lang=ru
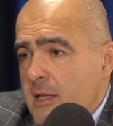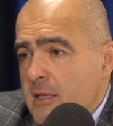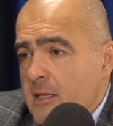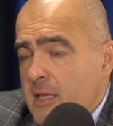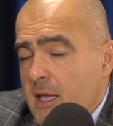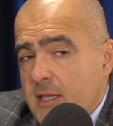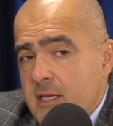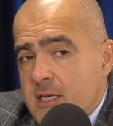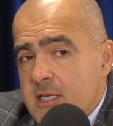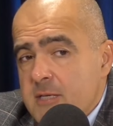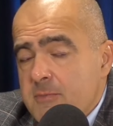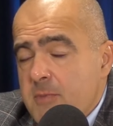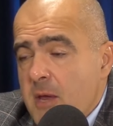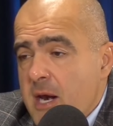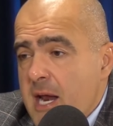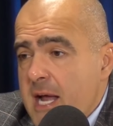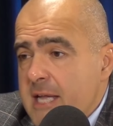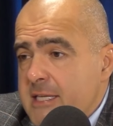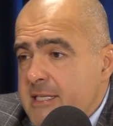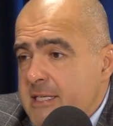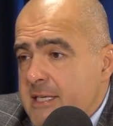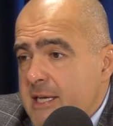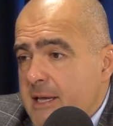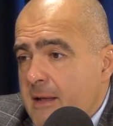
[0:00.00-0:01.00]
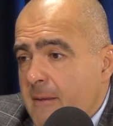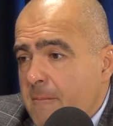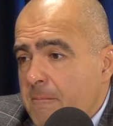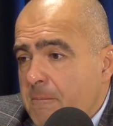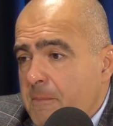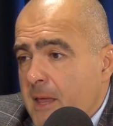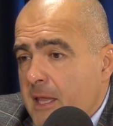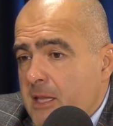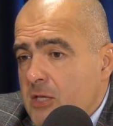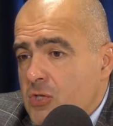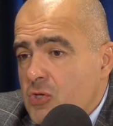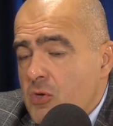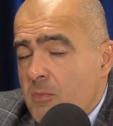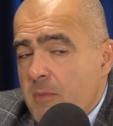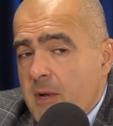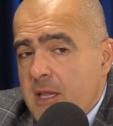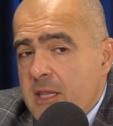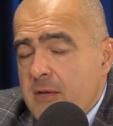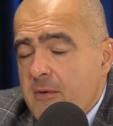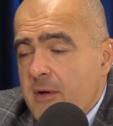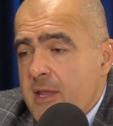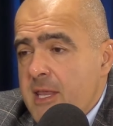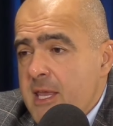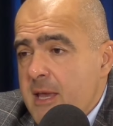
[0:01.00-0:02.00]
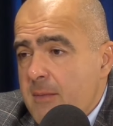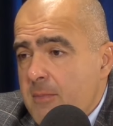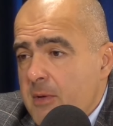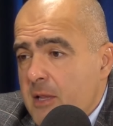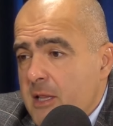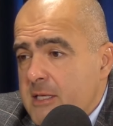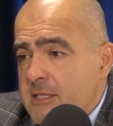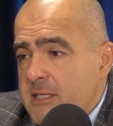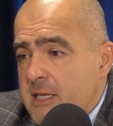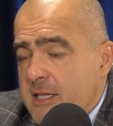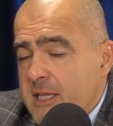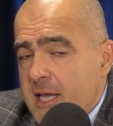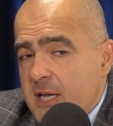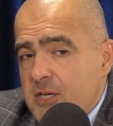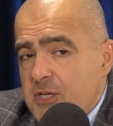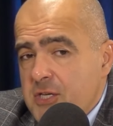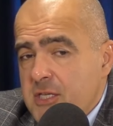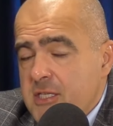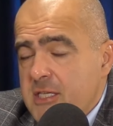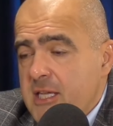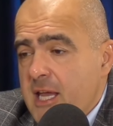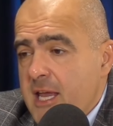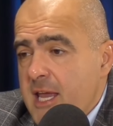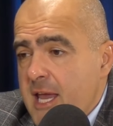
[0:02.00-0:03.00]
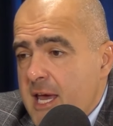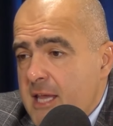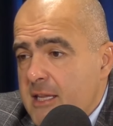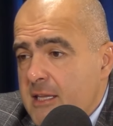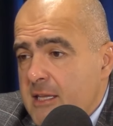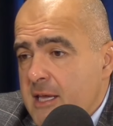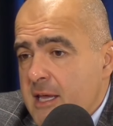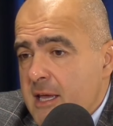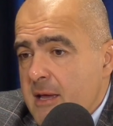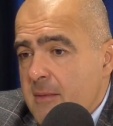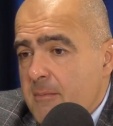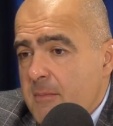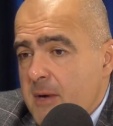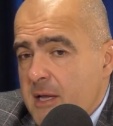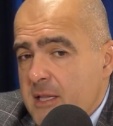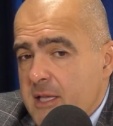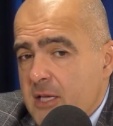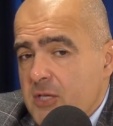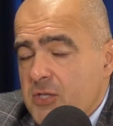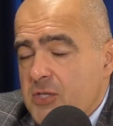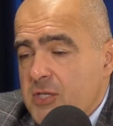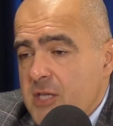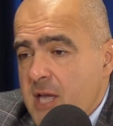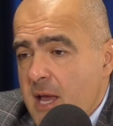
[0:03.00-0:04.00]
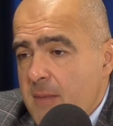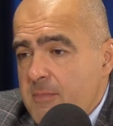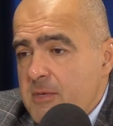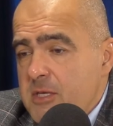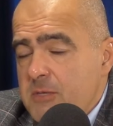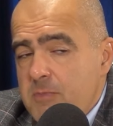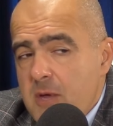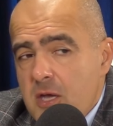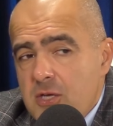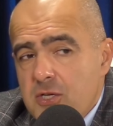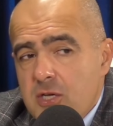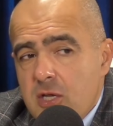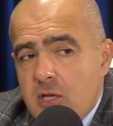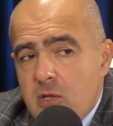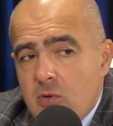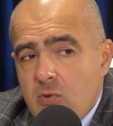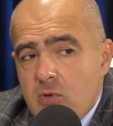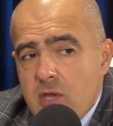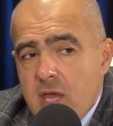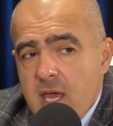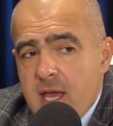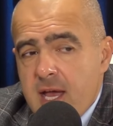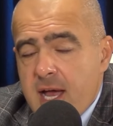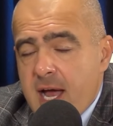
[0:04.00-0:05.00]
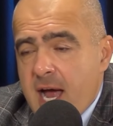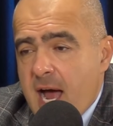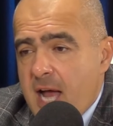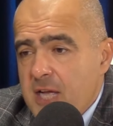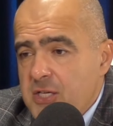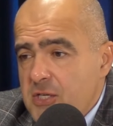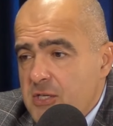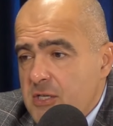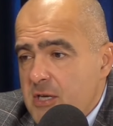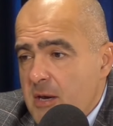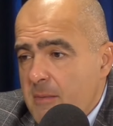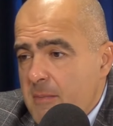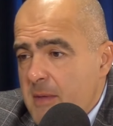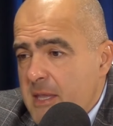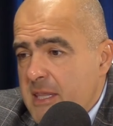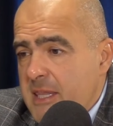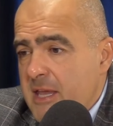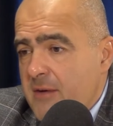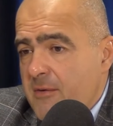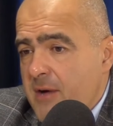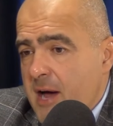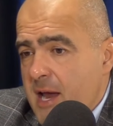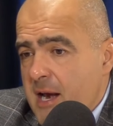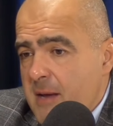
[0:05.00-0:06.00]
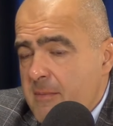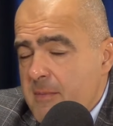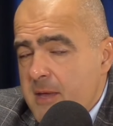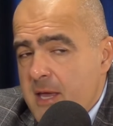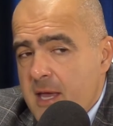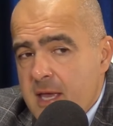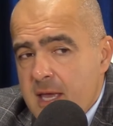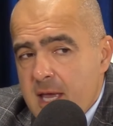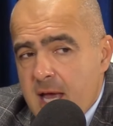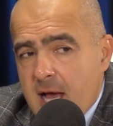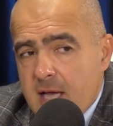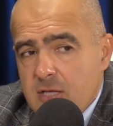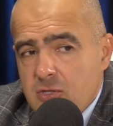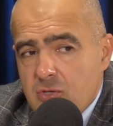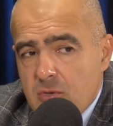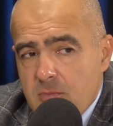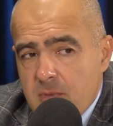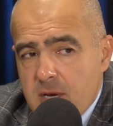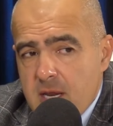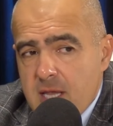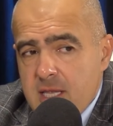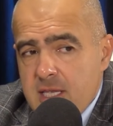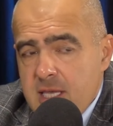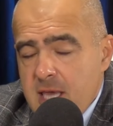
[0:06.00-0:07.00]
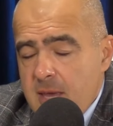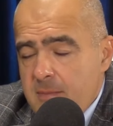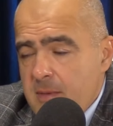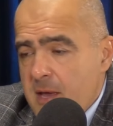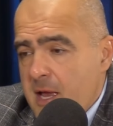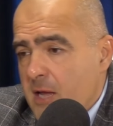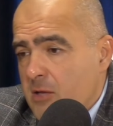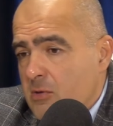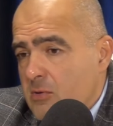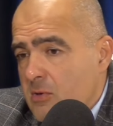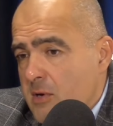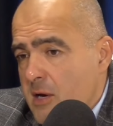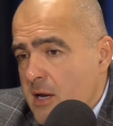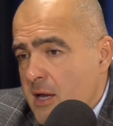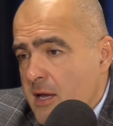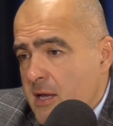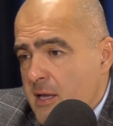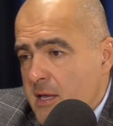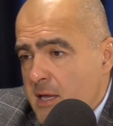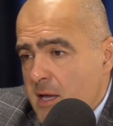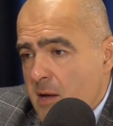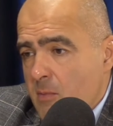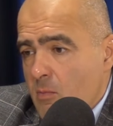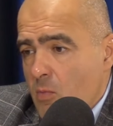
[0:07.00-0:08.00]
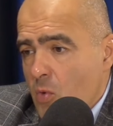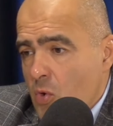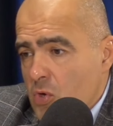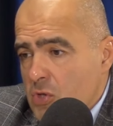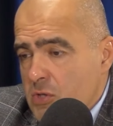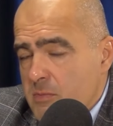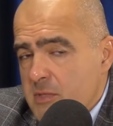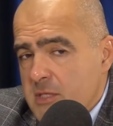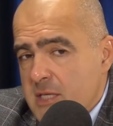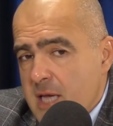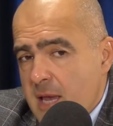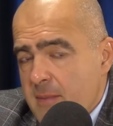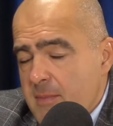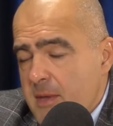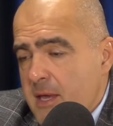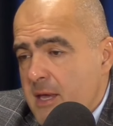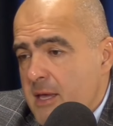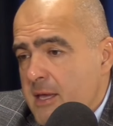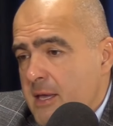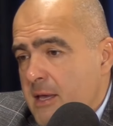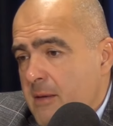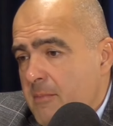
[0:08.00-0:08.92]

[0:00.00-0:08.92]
Надо разбираться. Надо, чтобы этого не было. Задачи стоят. Мы должны обеспечить людей качественными товарами, особенно теми, которые можем сами